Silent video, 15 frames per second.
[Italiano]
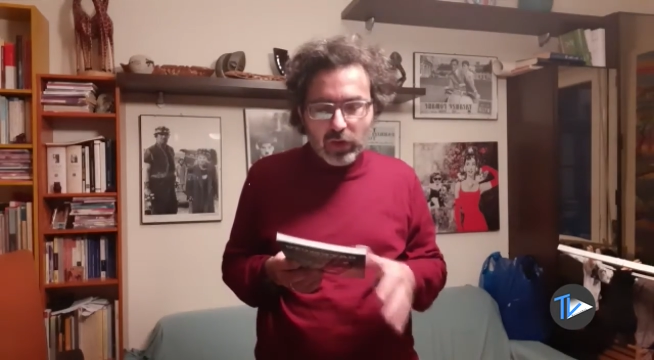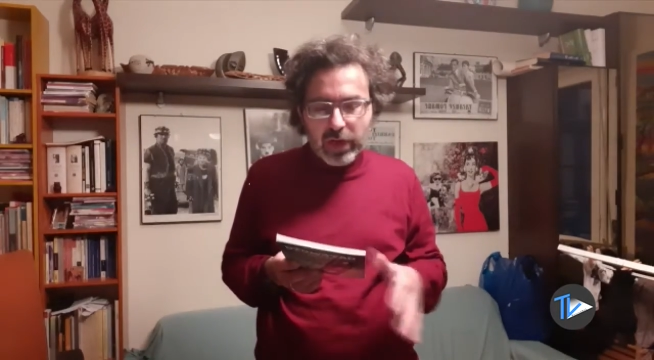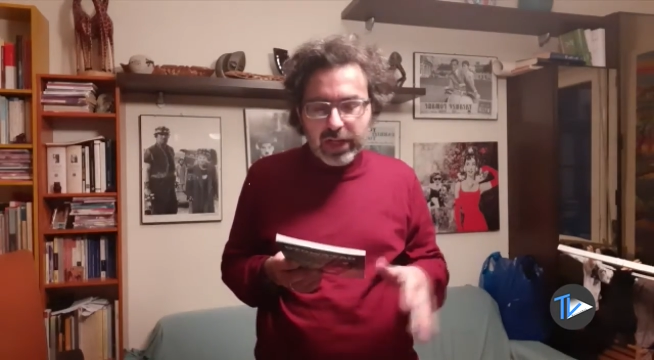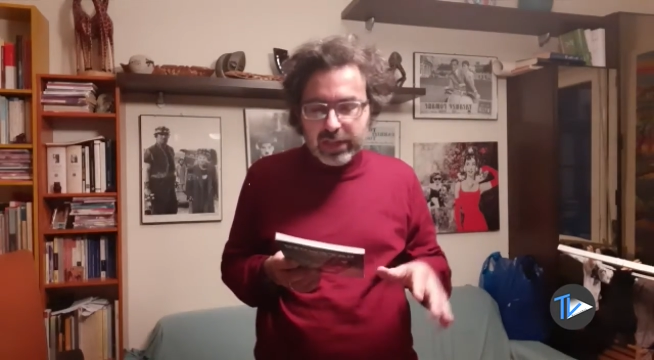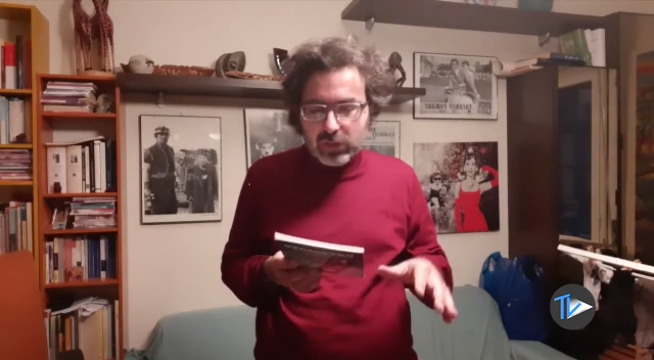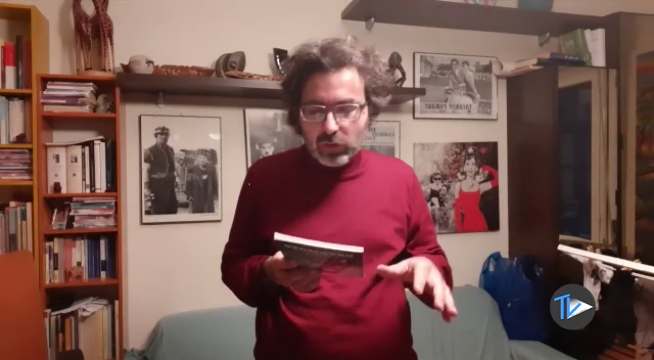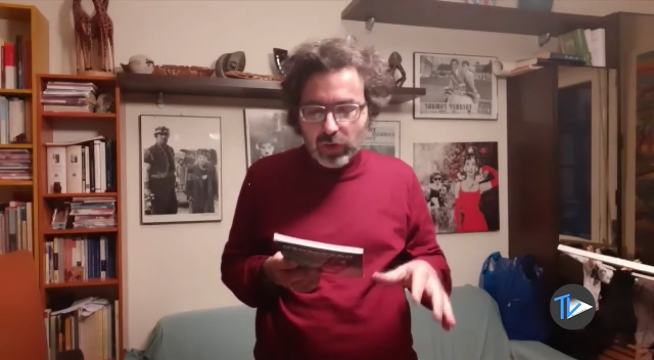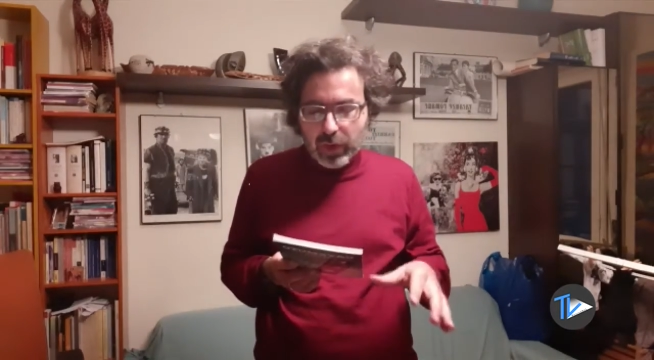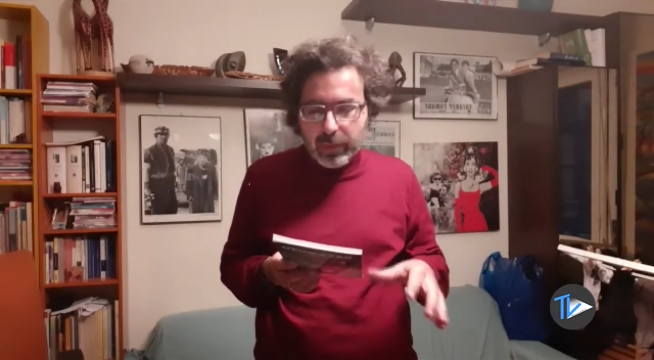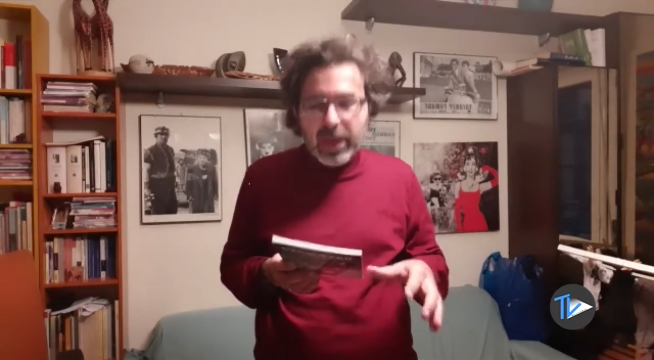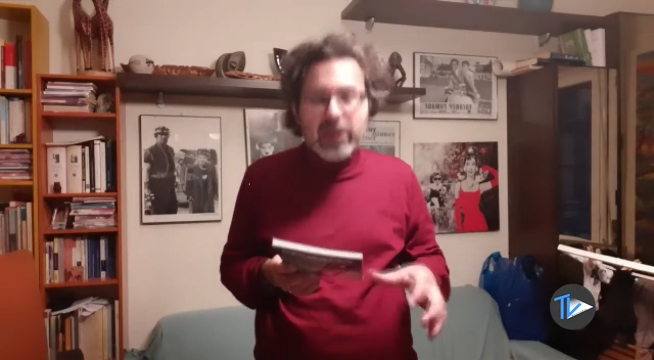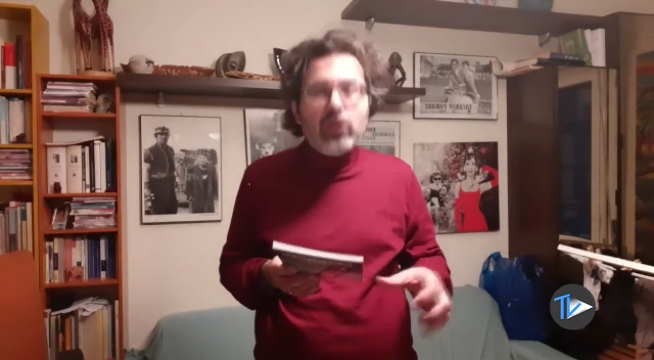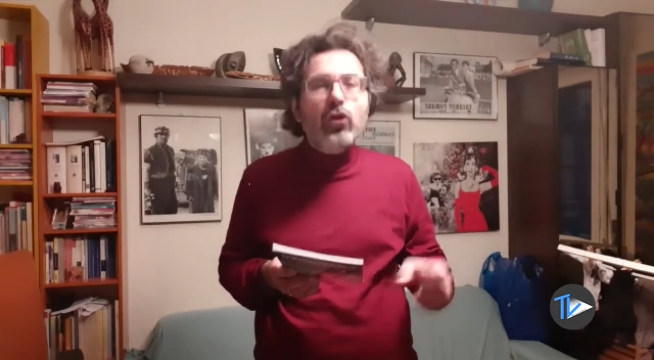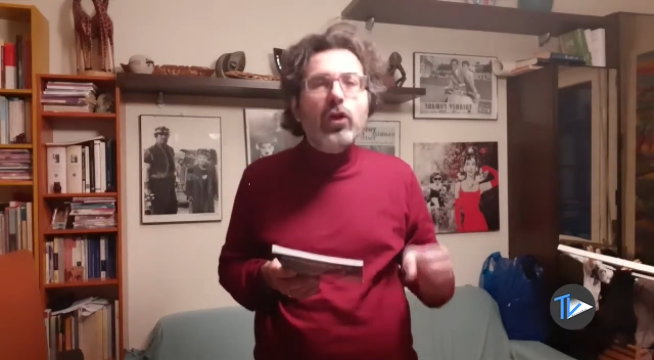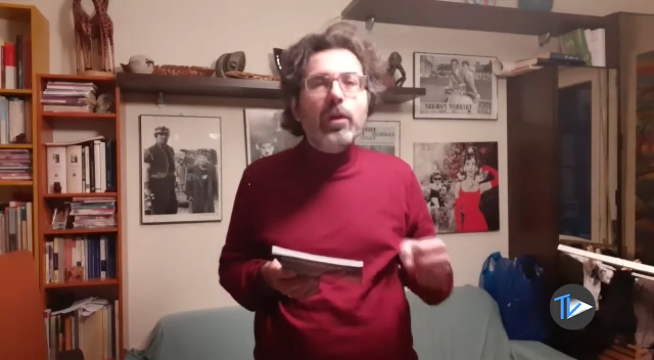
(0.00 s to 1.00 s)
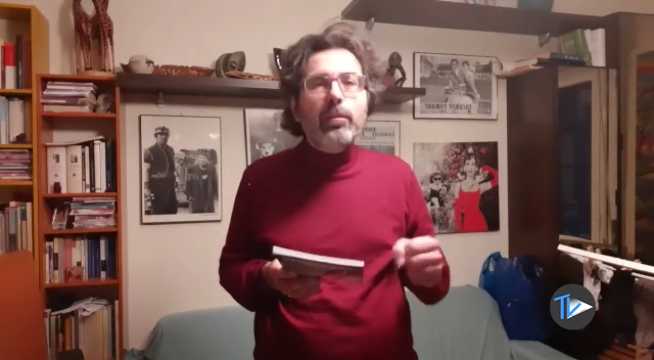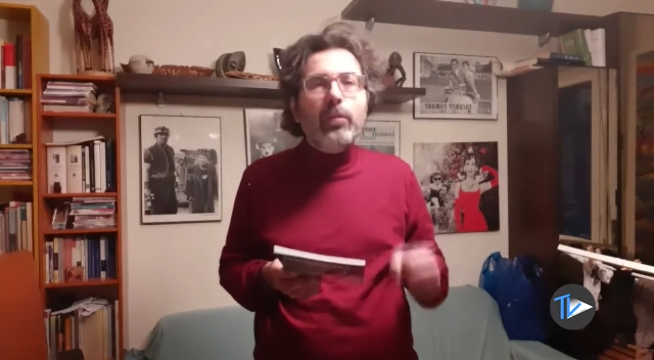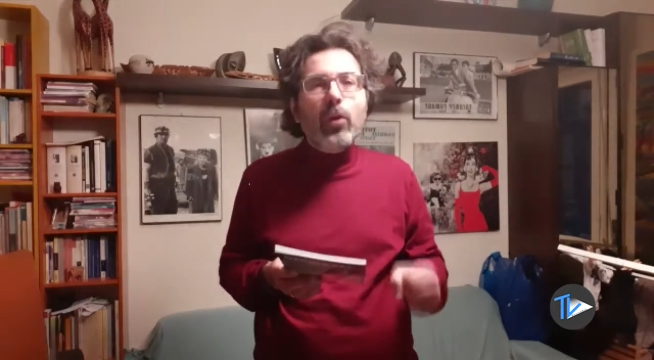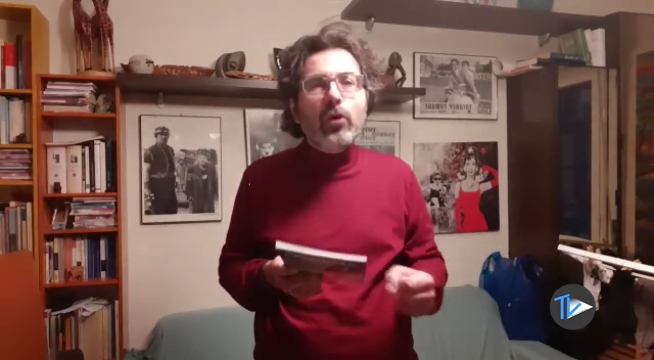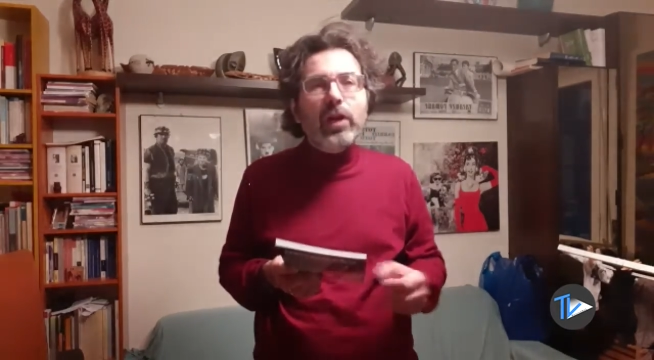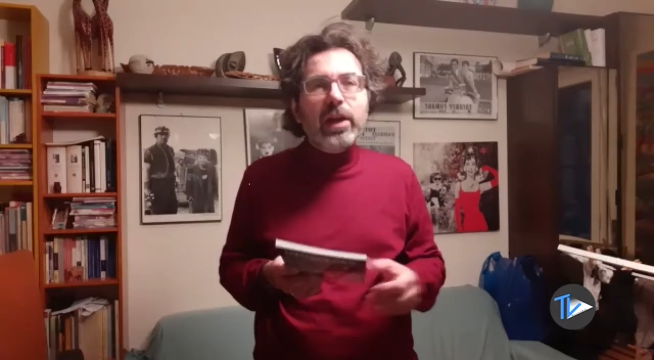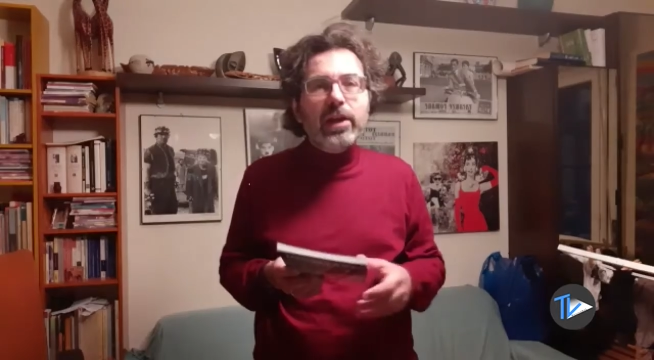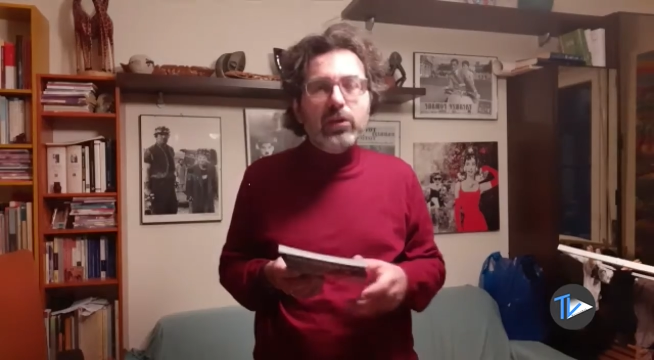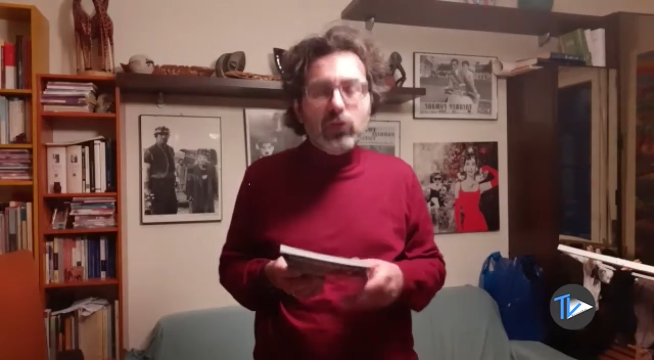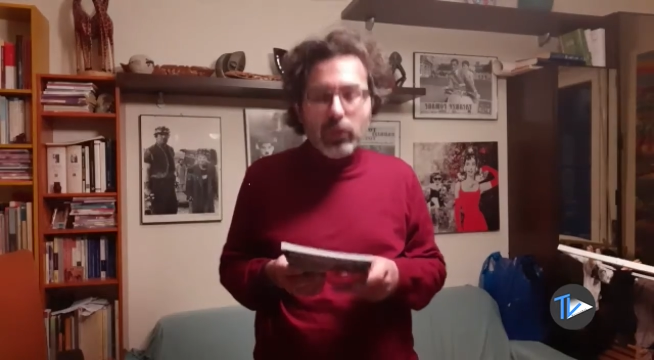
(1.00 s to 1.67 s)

l'elettore medio che pone le